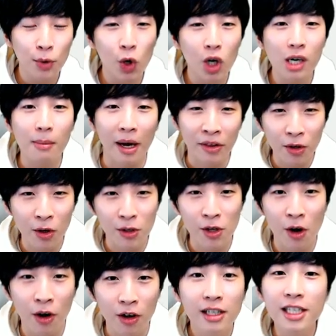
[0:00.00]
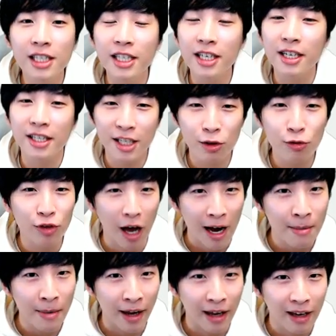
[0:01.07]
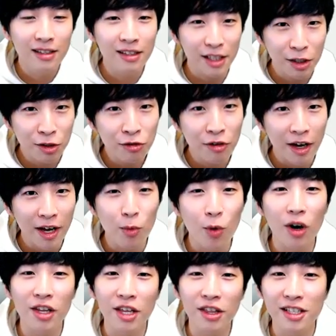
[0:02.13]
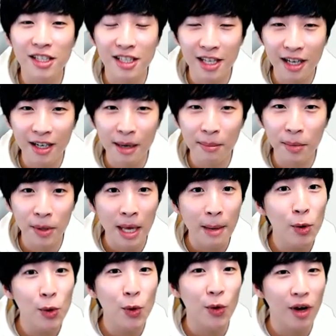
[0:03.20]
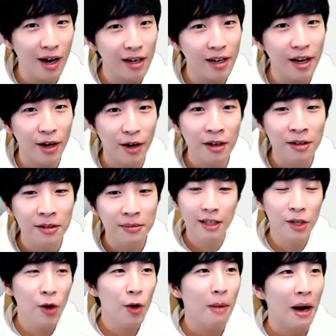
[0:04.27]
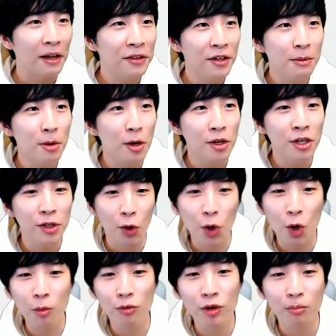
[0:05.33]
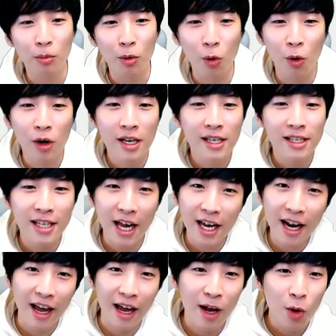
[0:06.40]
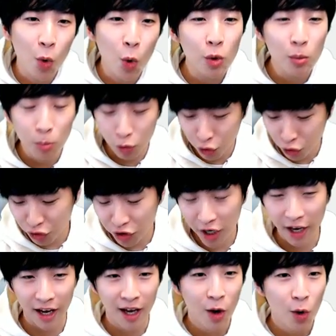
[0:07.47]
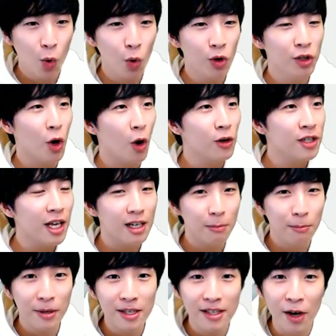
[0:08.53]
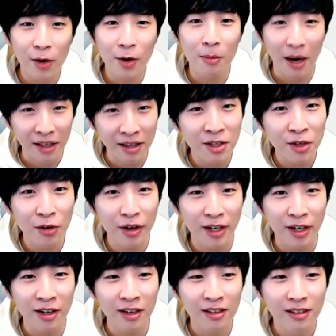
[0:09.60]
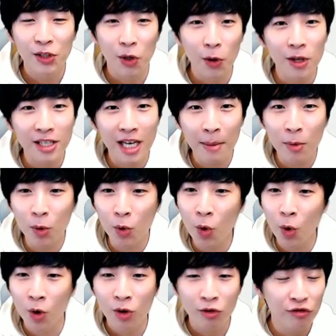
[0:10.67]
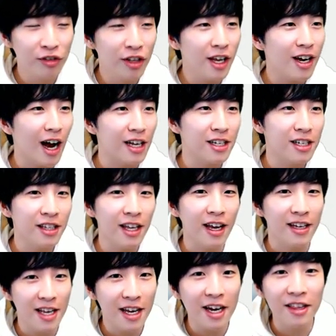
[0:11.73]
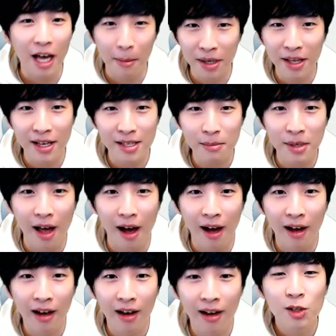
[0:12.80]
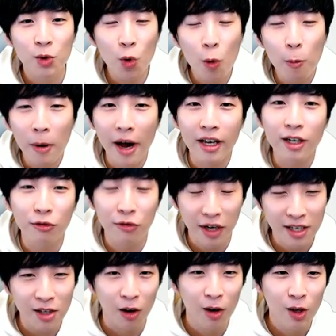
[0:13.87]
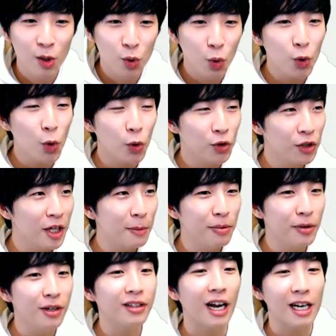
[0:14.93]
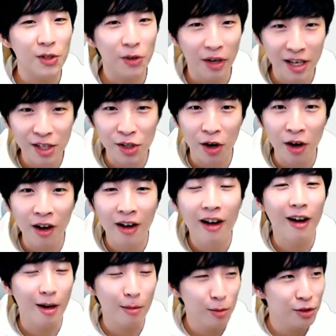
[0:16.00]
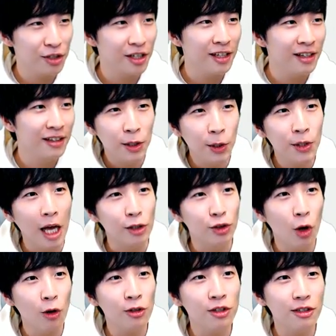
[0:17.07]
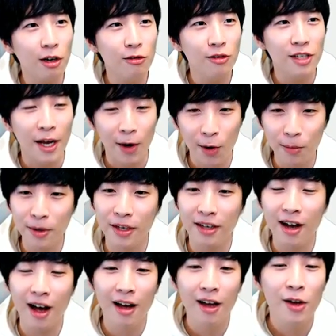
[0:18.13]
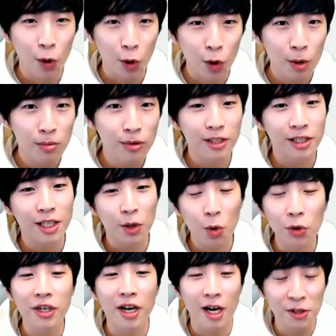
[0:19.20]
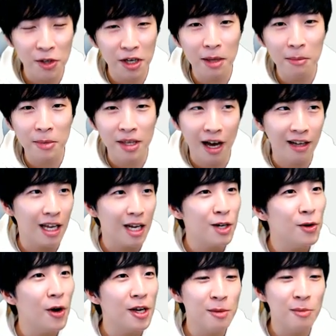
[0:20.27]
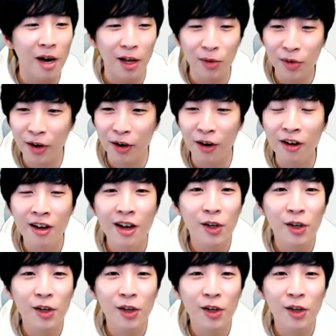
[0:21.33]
프로그램을 만들어서 의식을 치룬 다음에 그 이후에 뭐가 됐든 진행을 한번 해보도록 할게요 이걸 만들면은 여러분은 뭐 세례 혹은 뭐 수계 혹은 영세 그 비슷한 걸 받는 거예요 저는 참고로 군대에 갔을 때 세 개 다 받았습니다 초코파이를 위해서 종교 트리플을 달성했죠 아무튼 이건 아주 성스러운 작업이니까 여러분 이제 코딩 하셔야 됩니다 다른 거 하시면 안 돼요